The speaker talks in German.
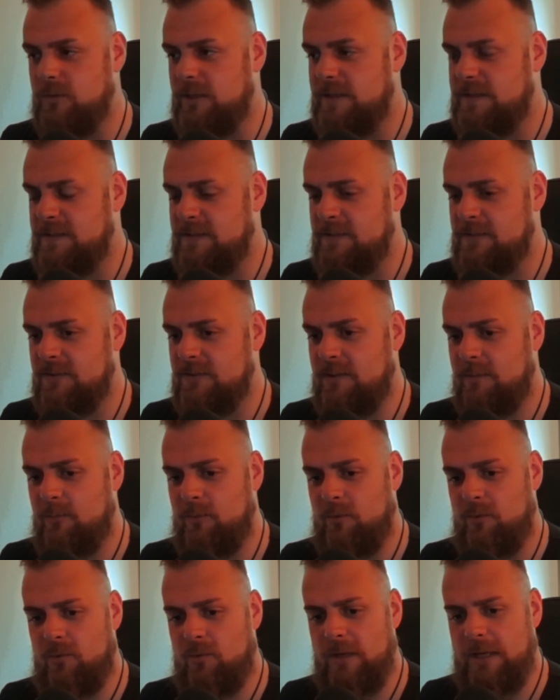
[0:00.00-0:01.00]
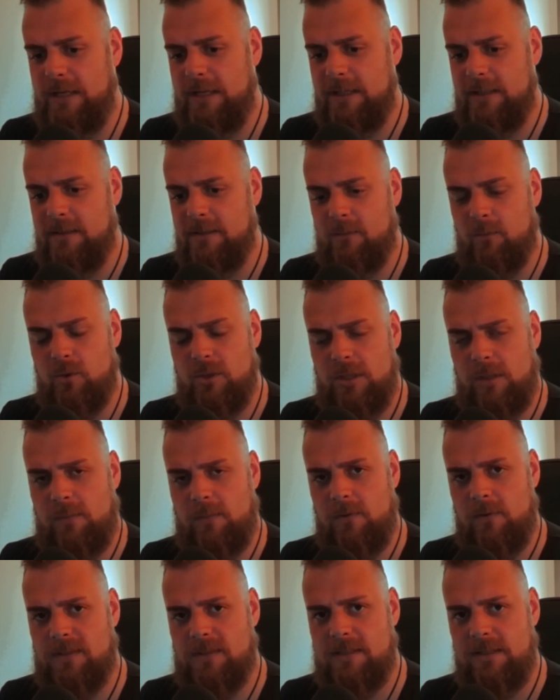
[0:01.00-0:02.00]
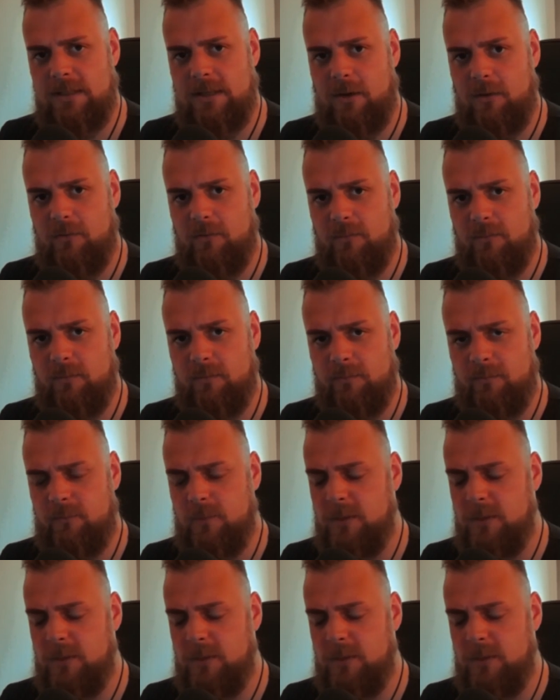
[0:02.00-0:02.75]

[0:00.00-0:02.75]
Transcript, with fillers: letztendlich zusammen raiden, Mythic Plus laufen,